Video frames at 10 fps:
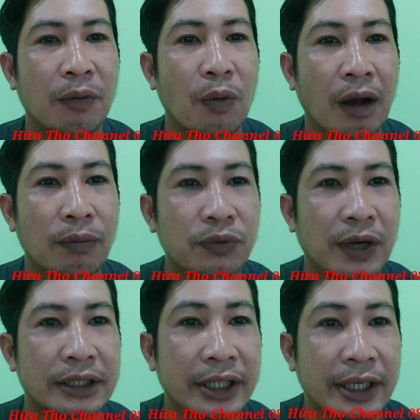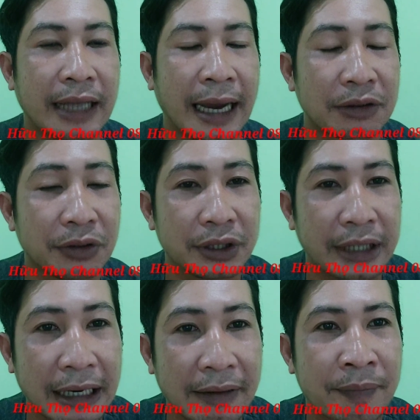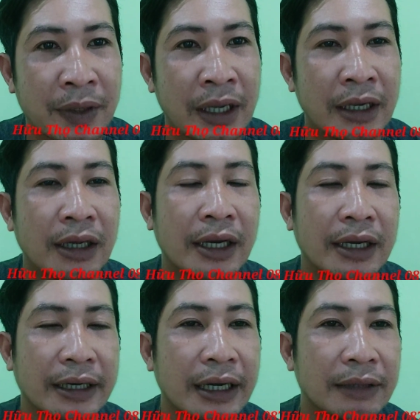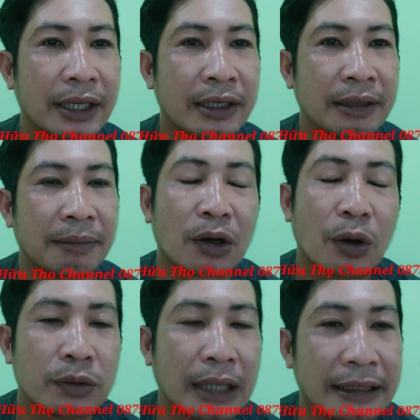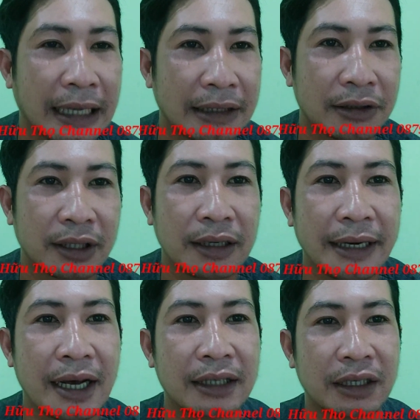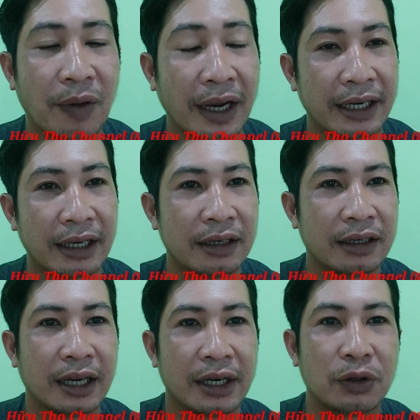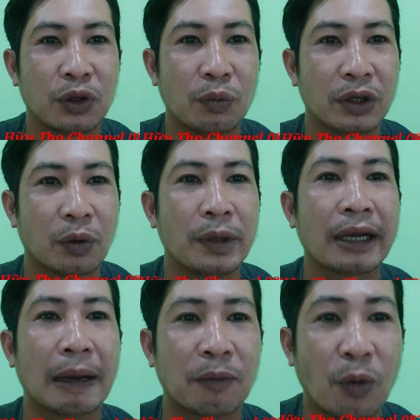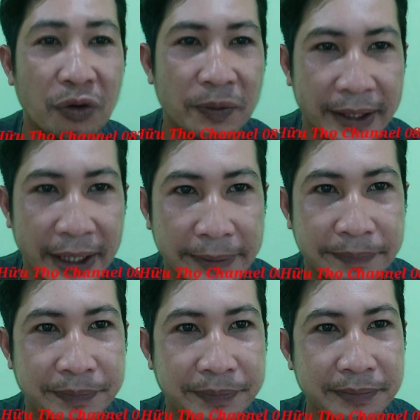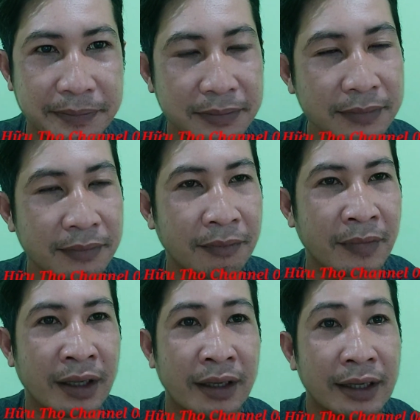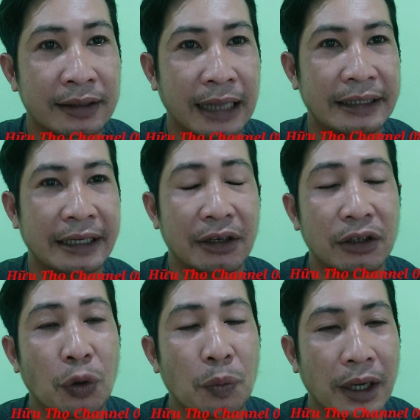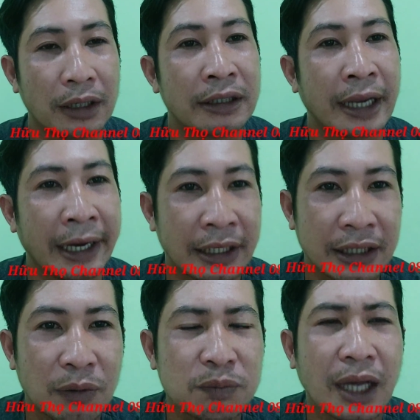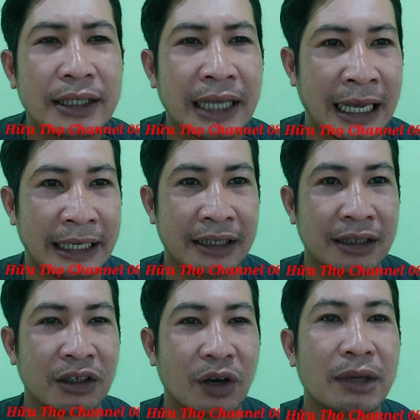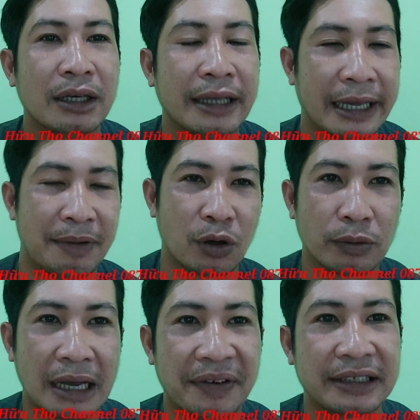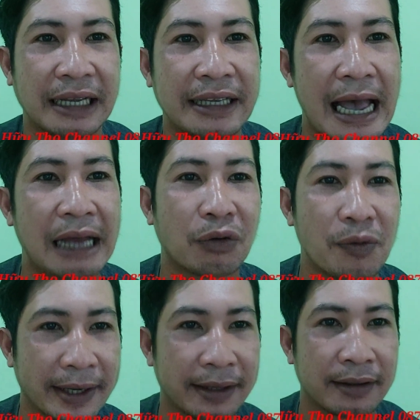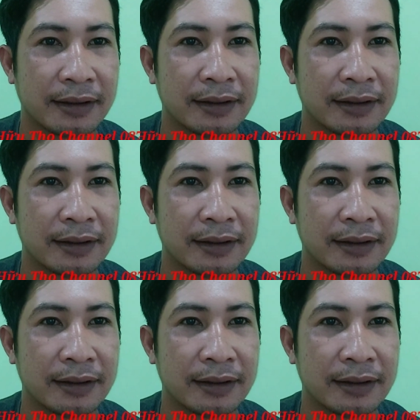à, vu khống và xuyên tạc cho người khác thì cái thông tin đó mà cô ta nhận được những lá đơn như vậy á, thì nói chung thì cũng rất là vui quý vị ơi tại vì nói chung á, thì đến đến ngày á, cũng đến ngày mà cô ta phải trả giá thôi quý vị